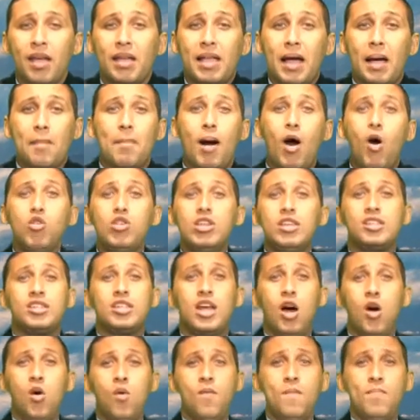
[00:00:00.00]
Que a
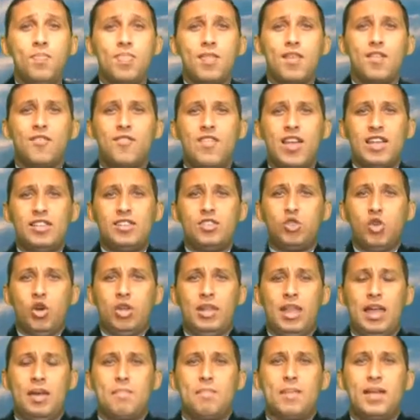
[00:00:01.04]
maldição venha se
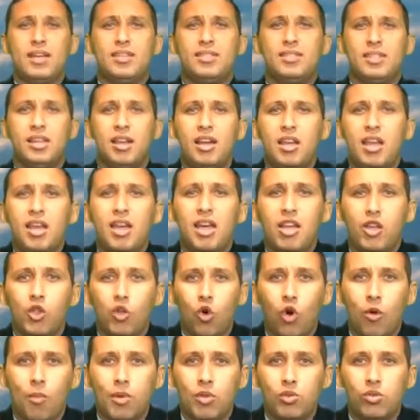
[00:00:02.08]
tornar em benção em
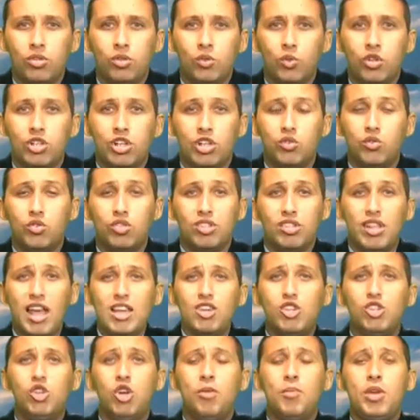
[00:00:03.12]
nome do Senhor Jesus.
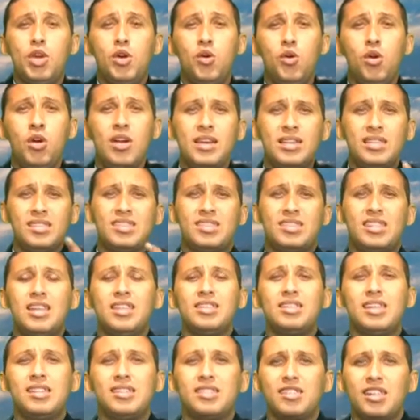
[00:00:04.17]
Neste domingo,
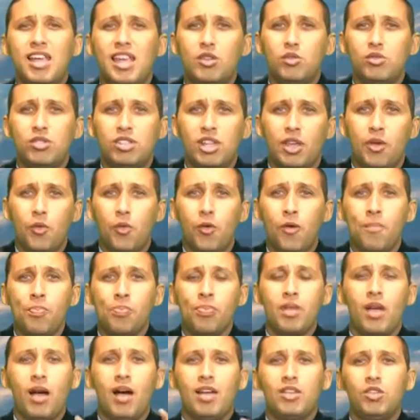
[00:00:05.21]
Santa Ceia do Senhor,
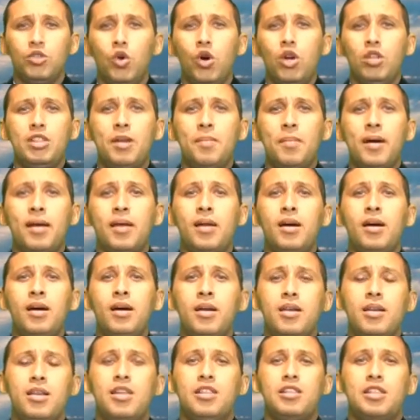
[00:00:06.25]
às 8 da manhã
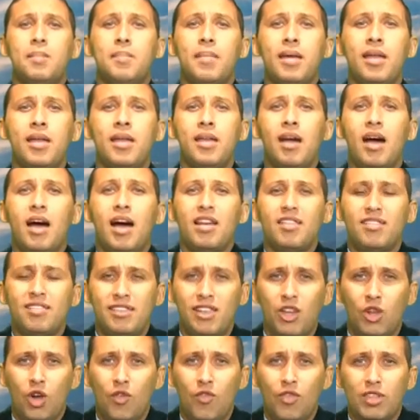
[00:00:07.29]
e também às
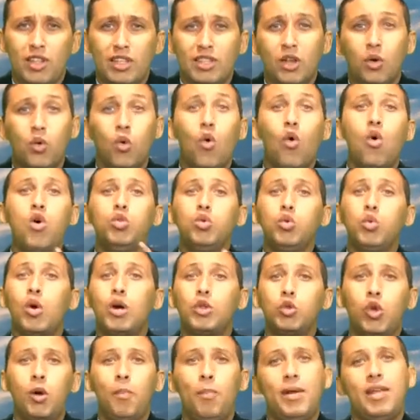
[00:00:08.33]
19h30. Conto com
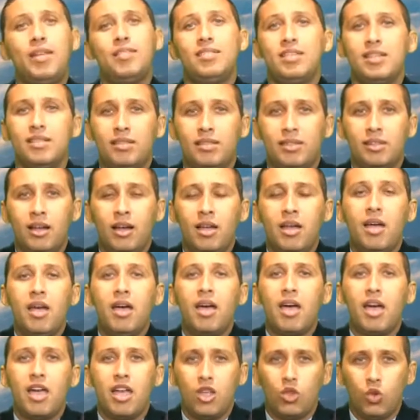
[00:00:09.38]
a tua presença
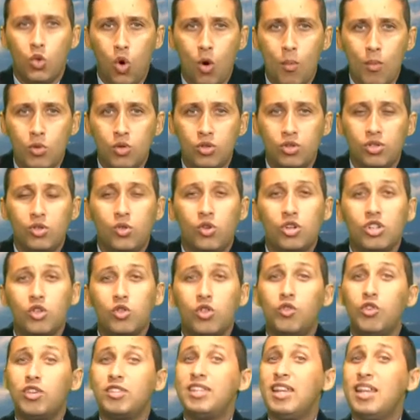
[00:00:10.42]
em nome do Senhor
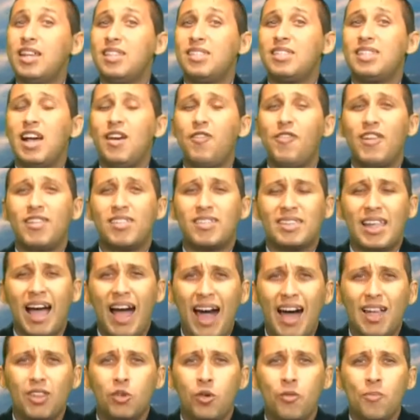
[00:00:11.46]
Jesus. Você que está
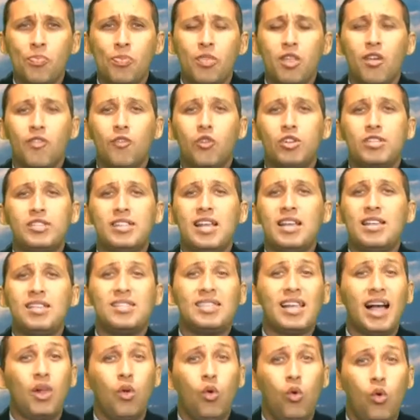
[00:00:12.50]
afastado, você que
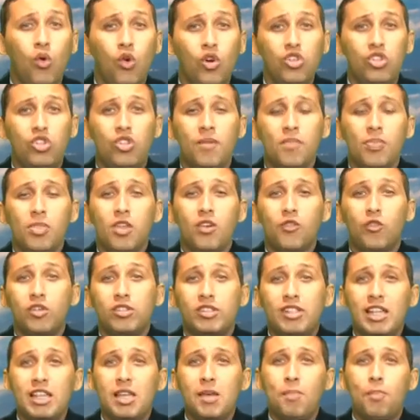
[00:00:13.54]
está longe,
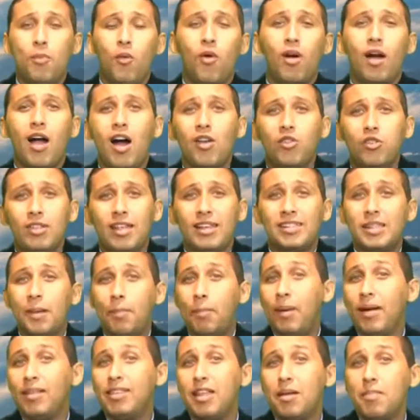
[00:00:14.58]
você que por causa dessa
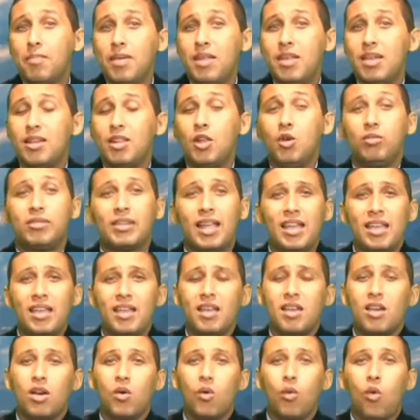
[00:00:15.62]
pandemia não tem
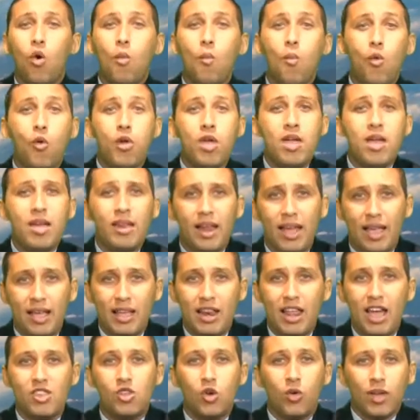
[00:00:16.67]
como ir à
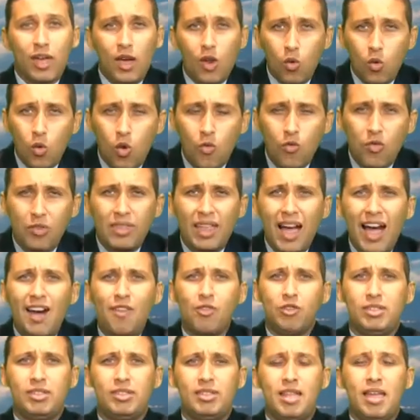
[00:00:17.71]
igreja, eu quero convidar
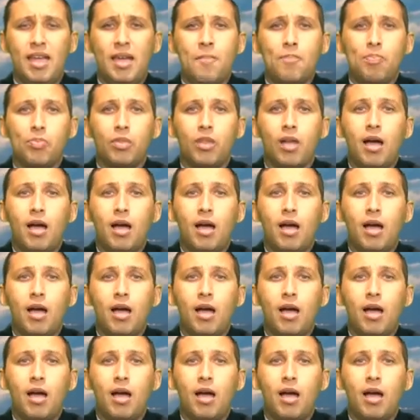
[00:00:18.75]
você.